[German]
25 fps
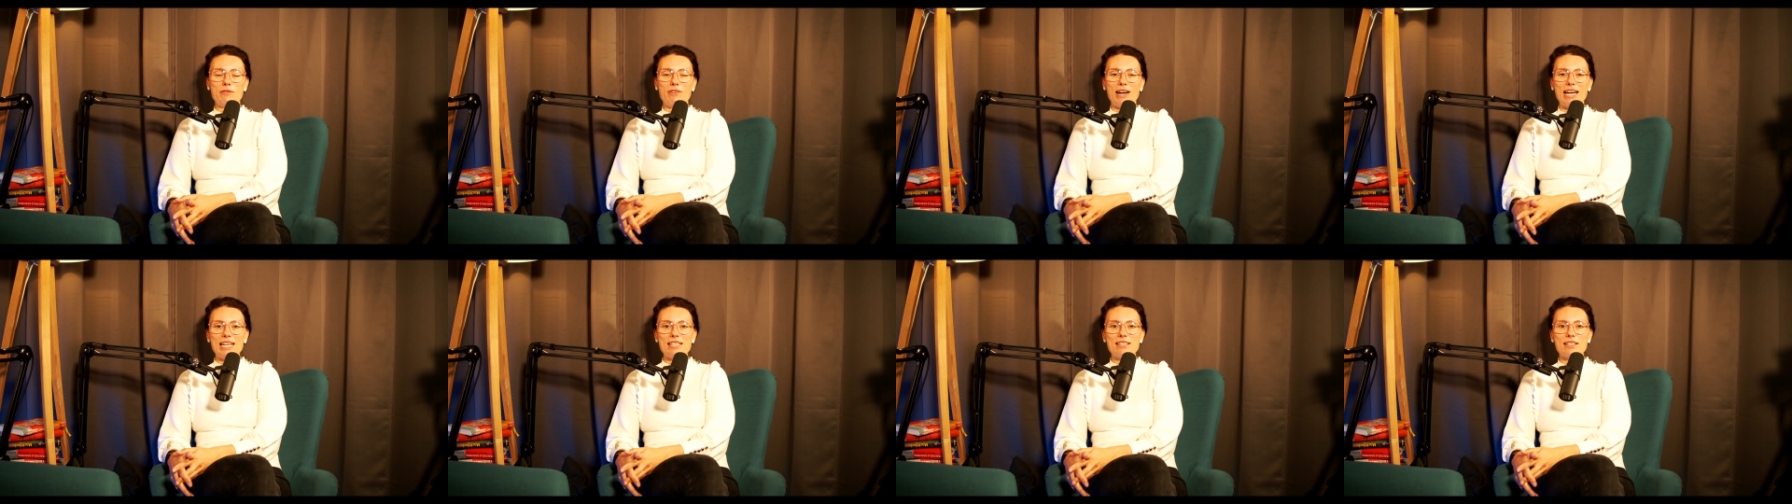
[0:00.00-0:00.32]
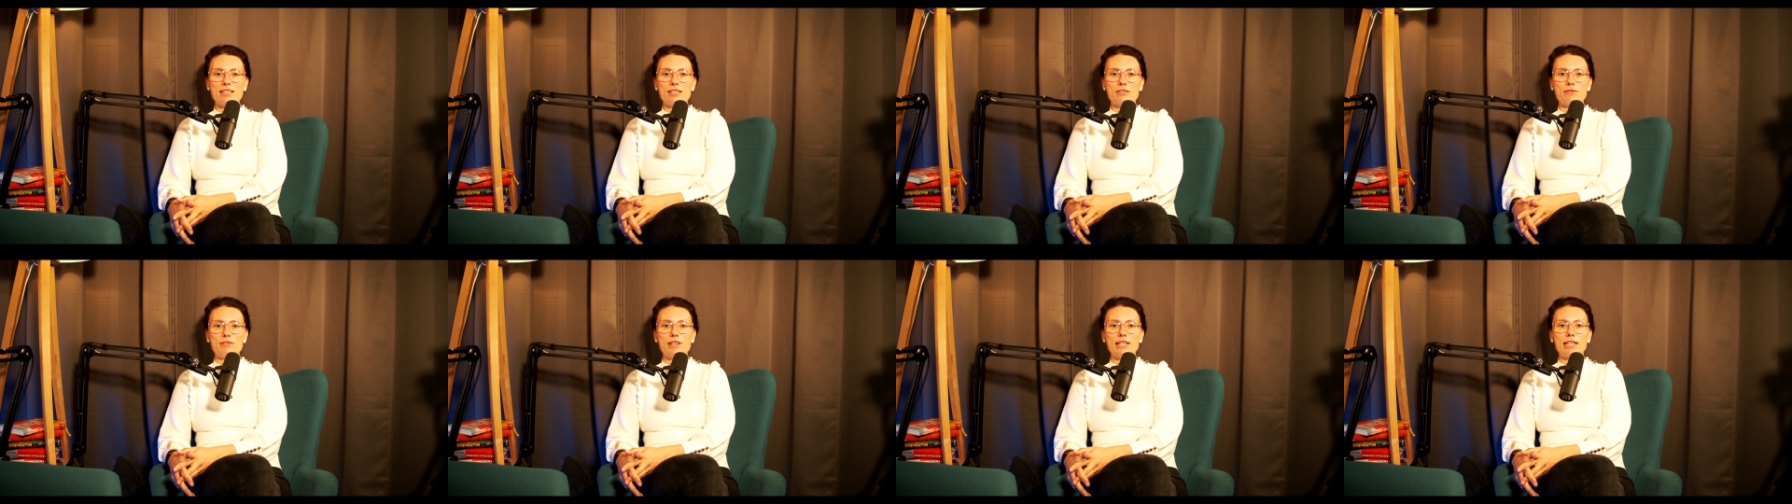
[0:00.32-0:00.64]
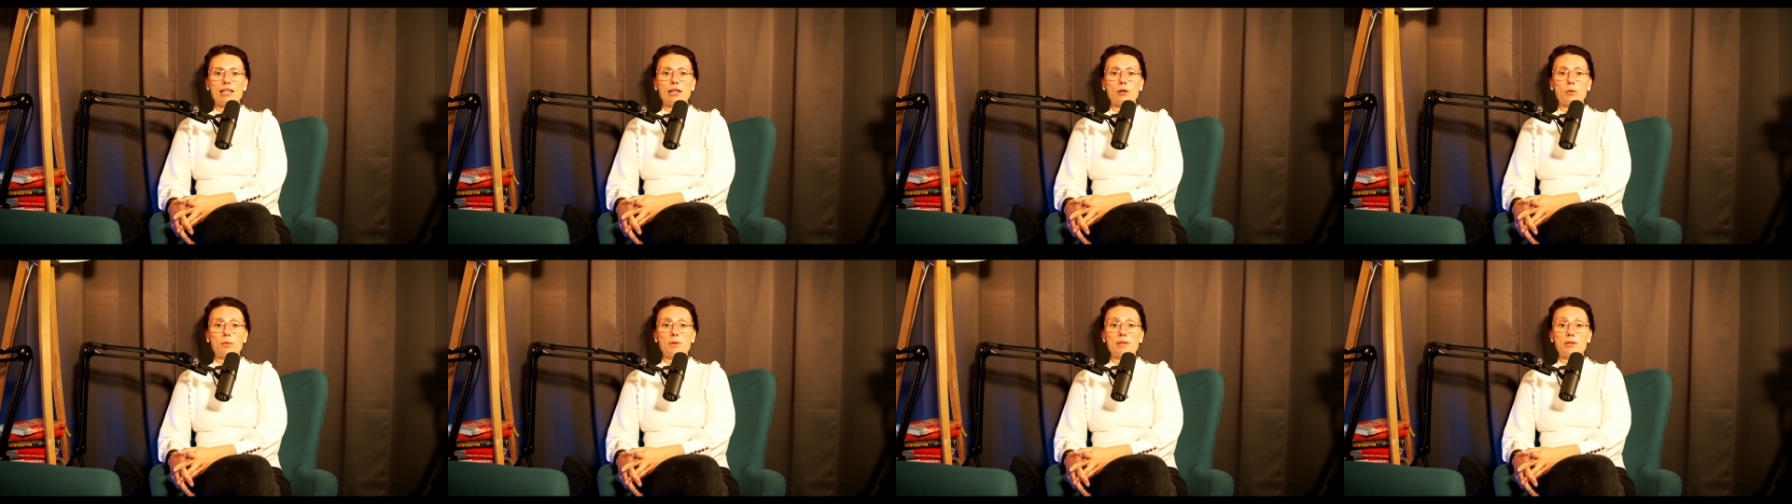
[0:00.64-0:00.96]

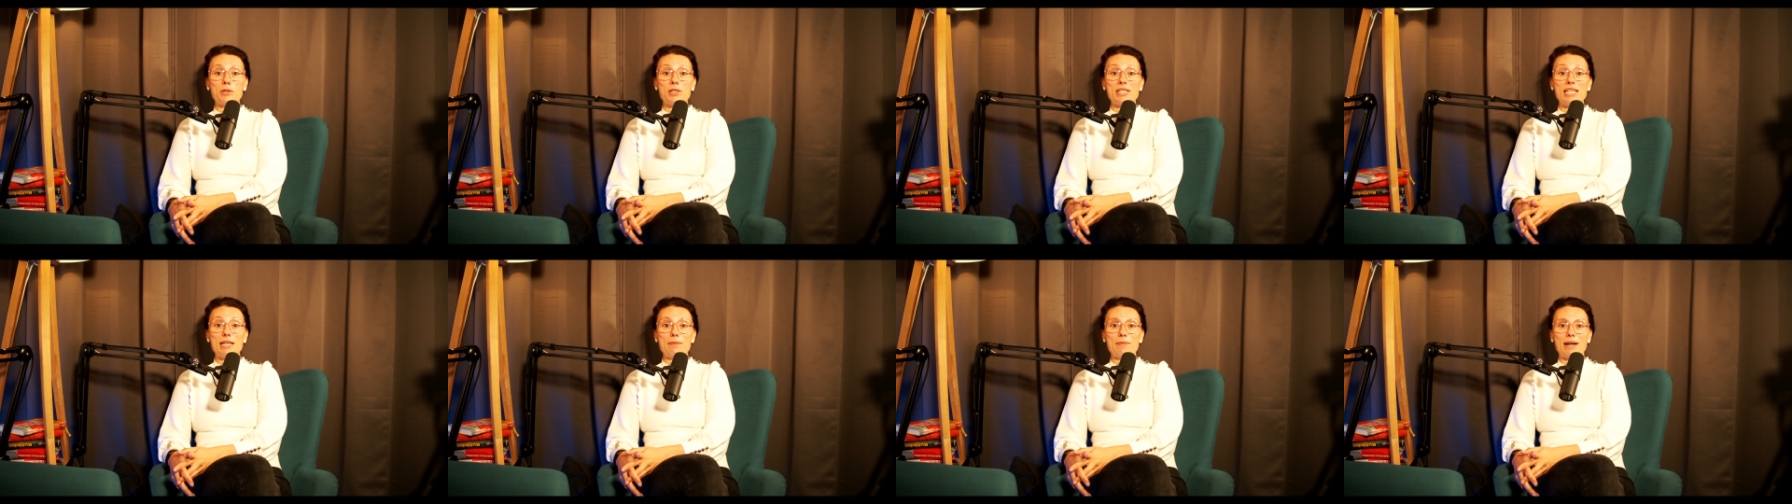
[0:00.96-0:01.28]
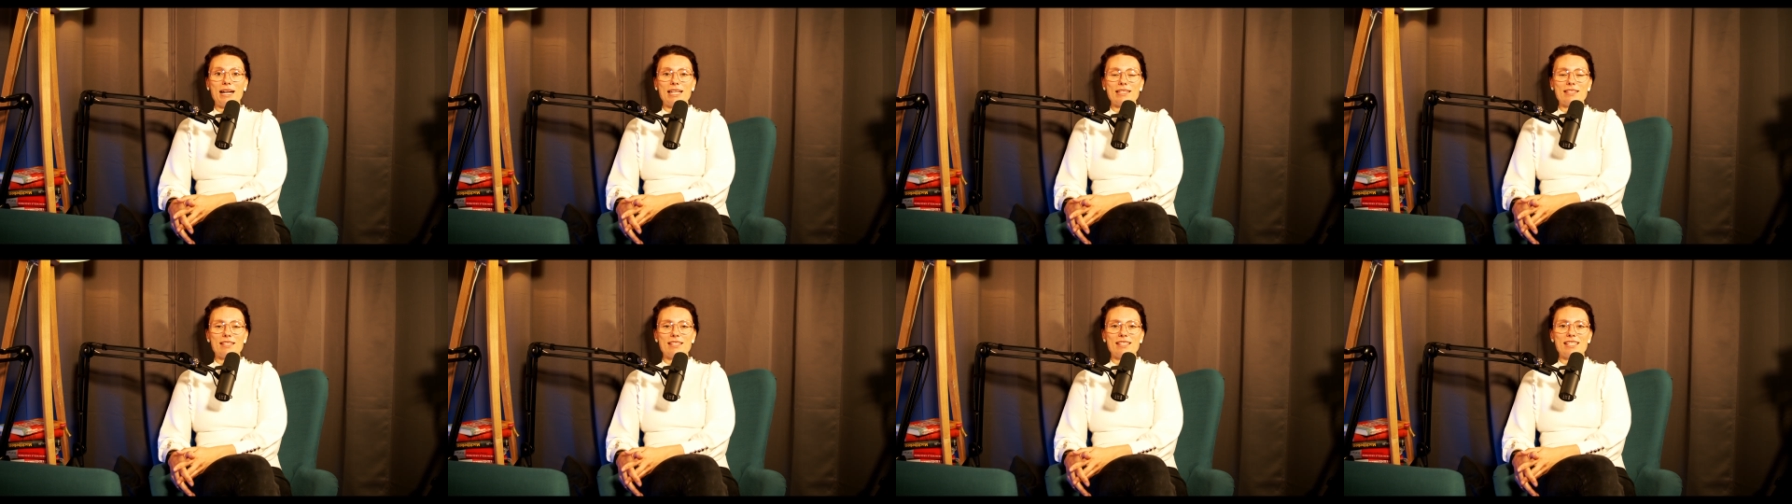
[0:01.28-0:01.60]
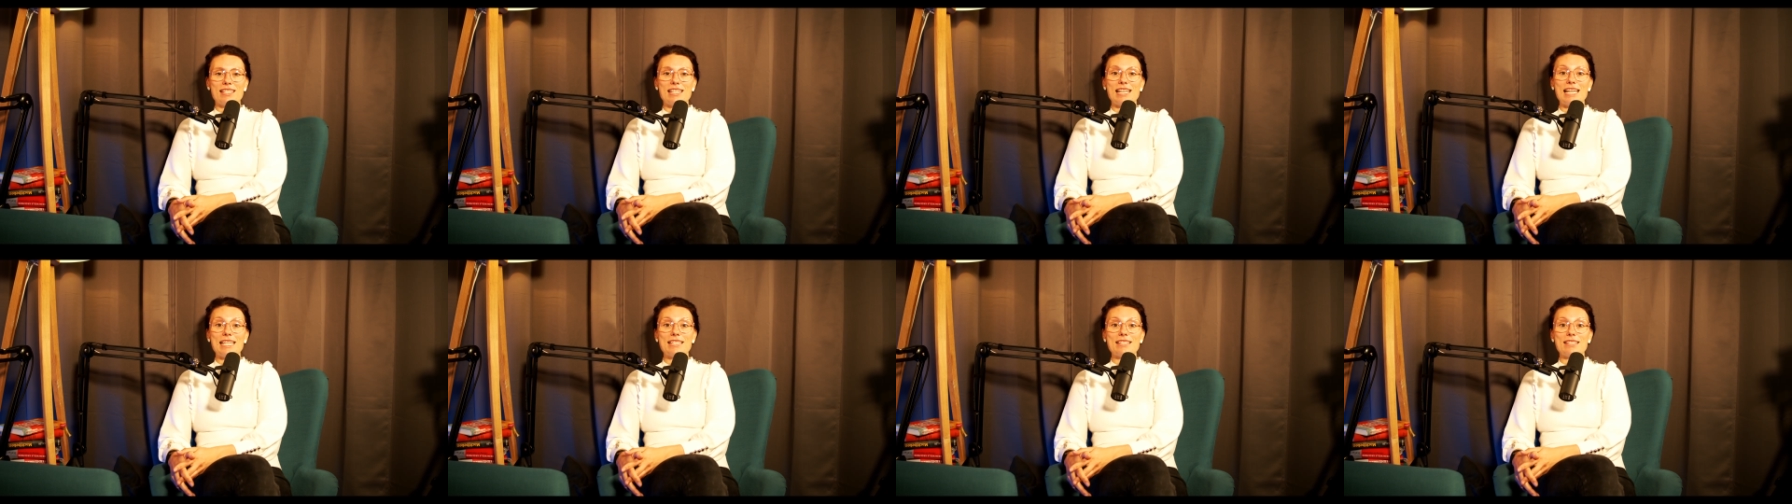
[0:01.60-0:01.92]
Weiterentwicklung im Unternehmen hat sich
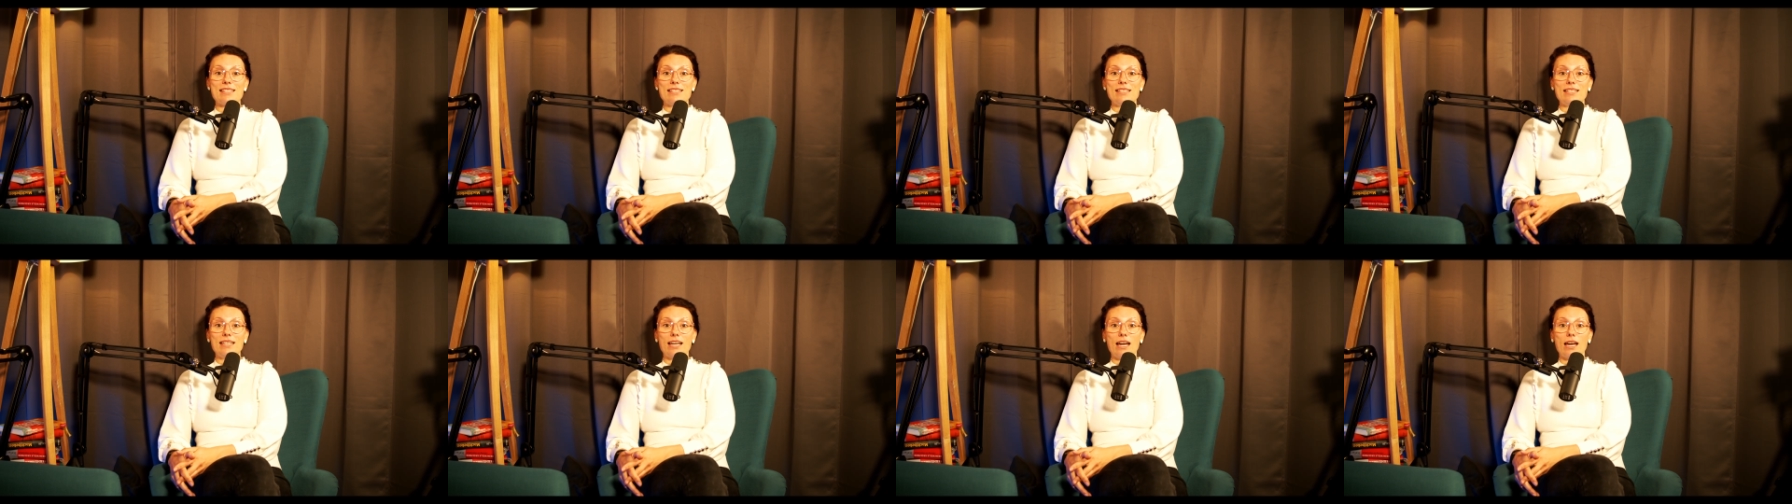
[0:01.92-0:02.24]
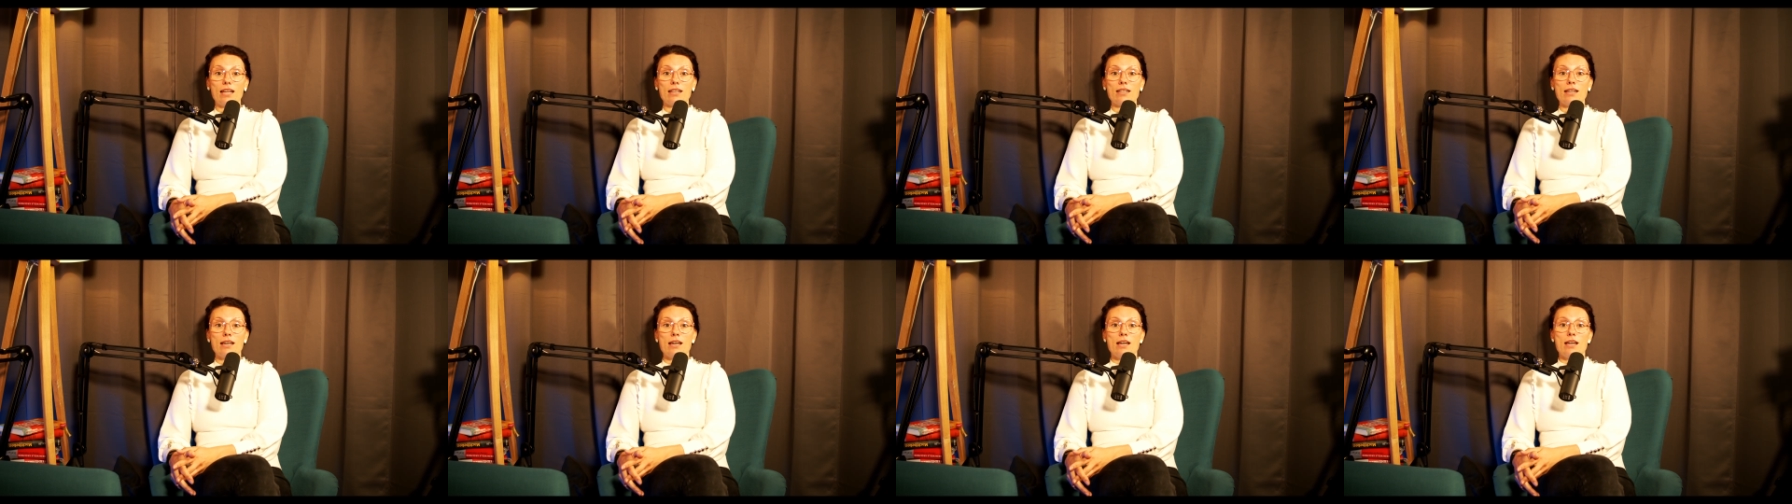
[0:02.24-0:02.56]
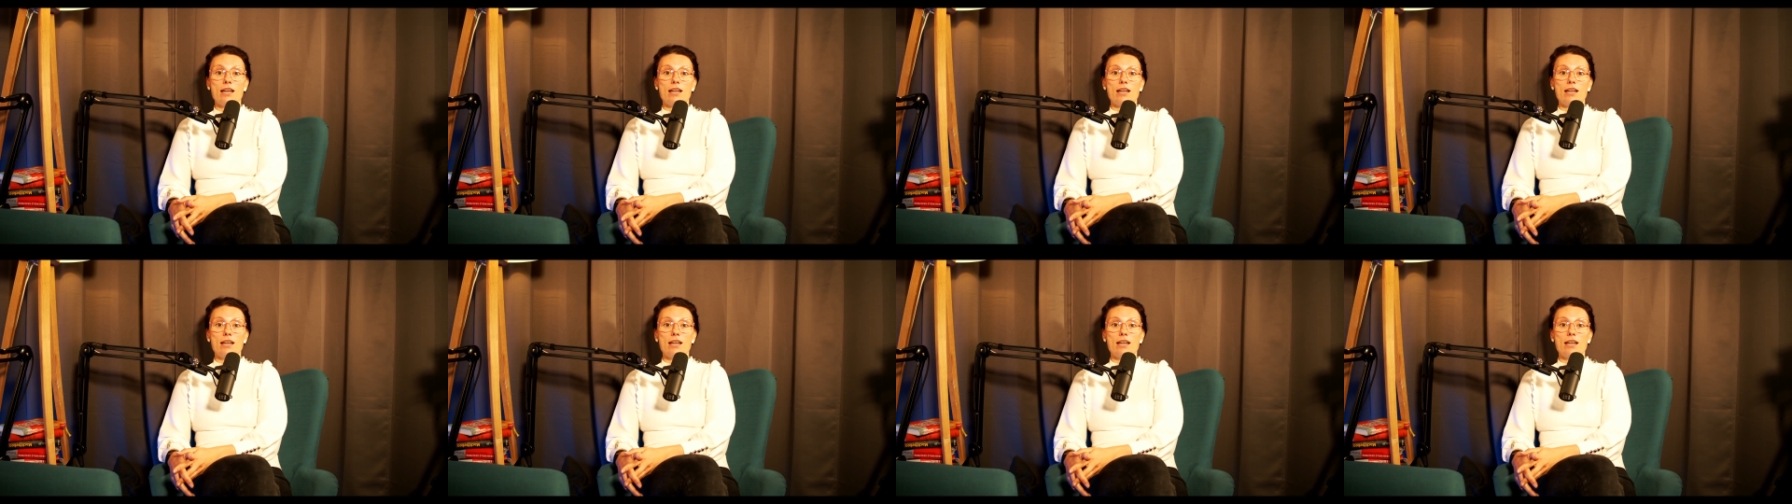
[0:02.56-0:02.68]
in den letzten Jahren,